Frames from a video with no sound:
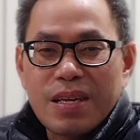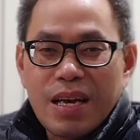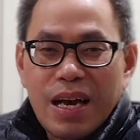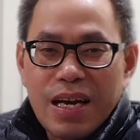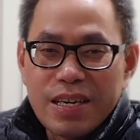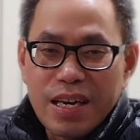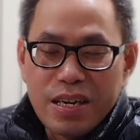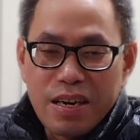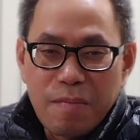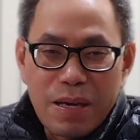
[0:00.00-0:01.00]
Hari-hari
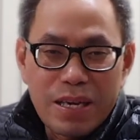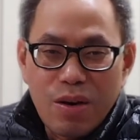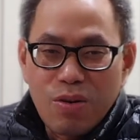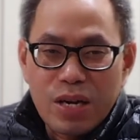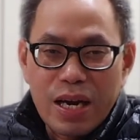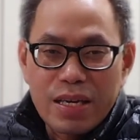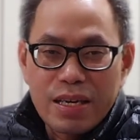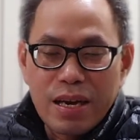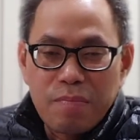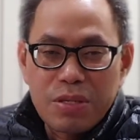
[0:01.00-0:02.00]
ini ada banyak orang
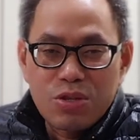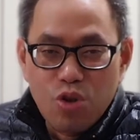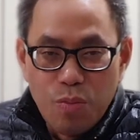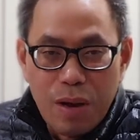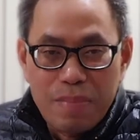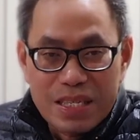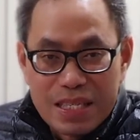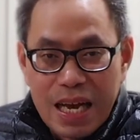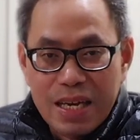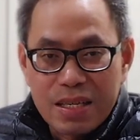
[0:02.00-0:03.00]
yang mencoba
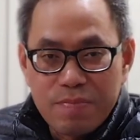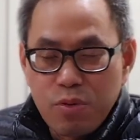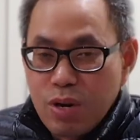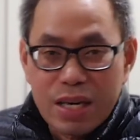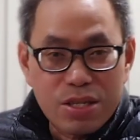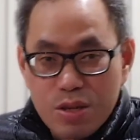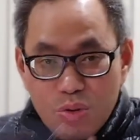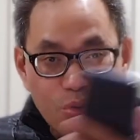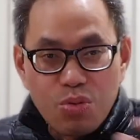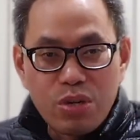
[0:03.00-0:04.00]
mencari bukan
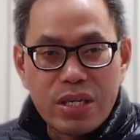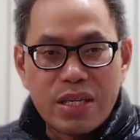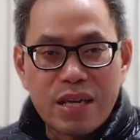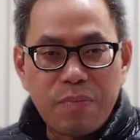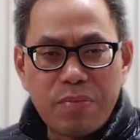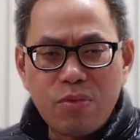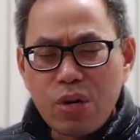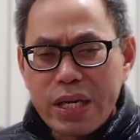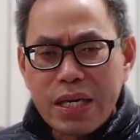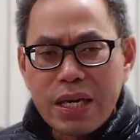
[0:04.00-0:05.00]
seluruh dunia tapi
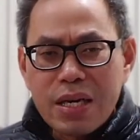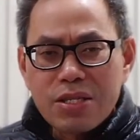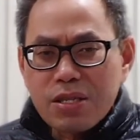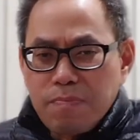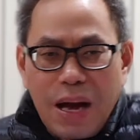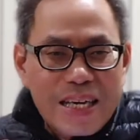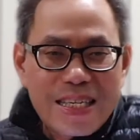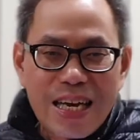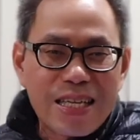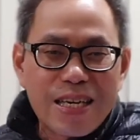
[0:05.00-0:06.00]
mungkin
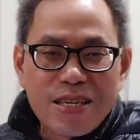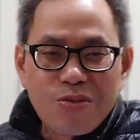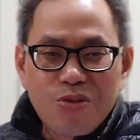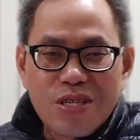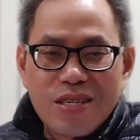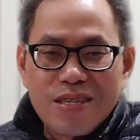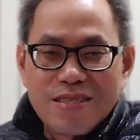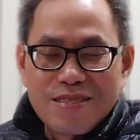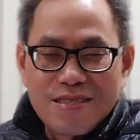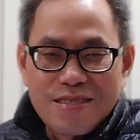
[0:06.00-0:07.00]
sebagian dari dunia.
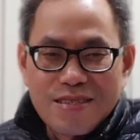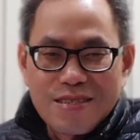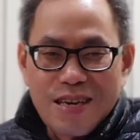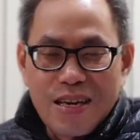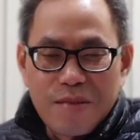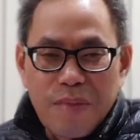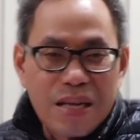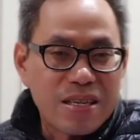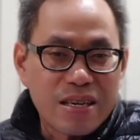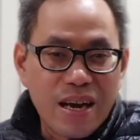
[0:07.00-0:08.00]
Dari
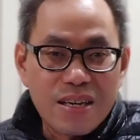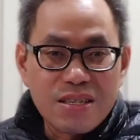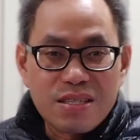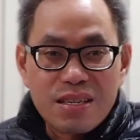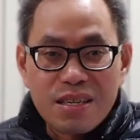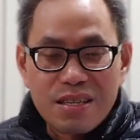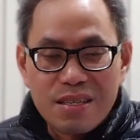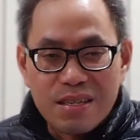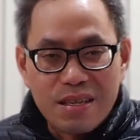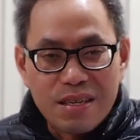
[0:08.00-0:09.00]
materialistik,
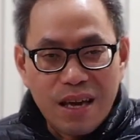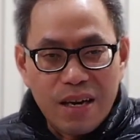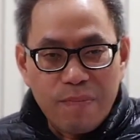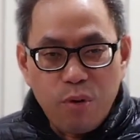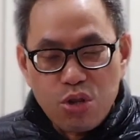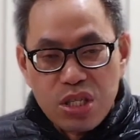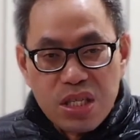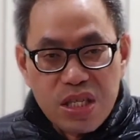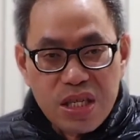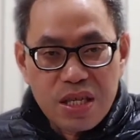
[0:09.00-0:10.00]
dari
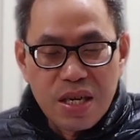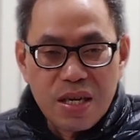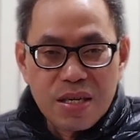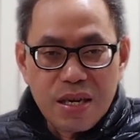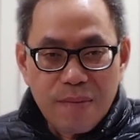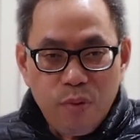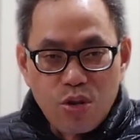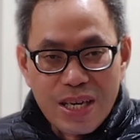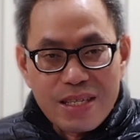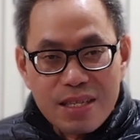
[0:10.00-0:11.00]
posisi, dari
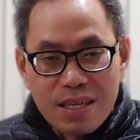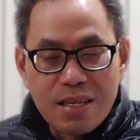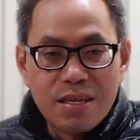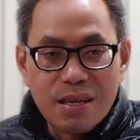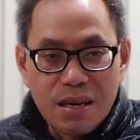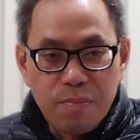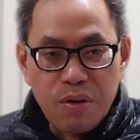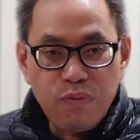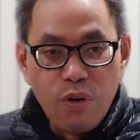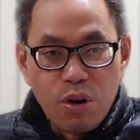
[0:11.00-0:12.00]
possession, dari
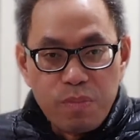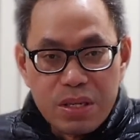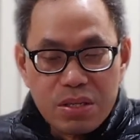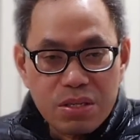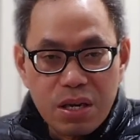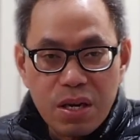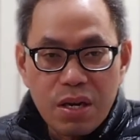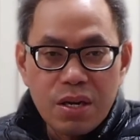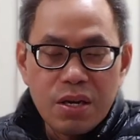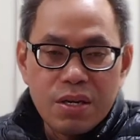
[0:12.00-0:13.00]
performance,
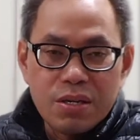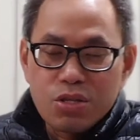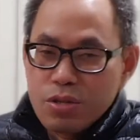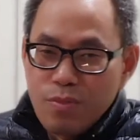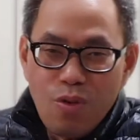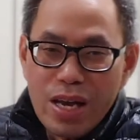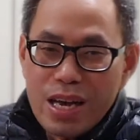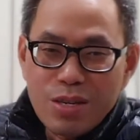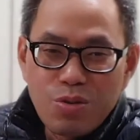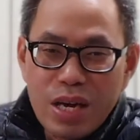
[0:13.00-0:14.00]
semua
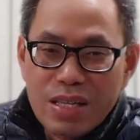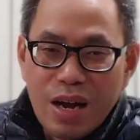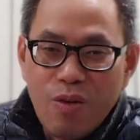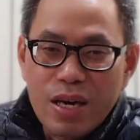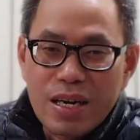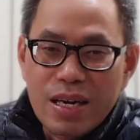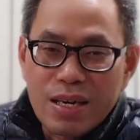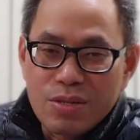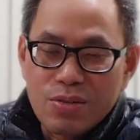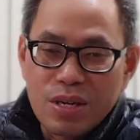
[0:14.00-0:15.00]
yang dunia
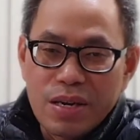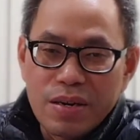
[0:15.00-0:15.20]
tawarkan, saudara.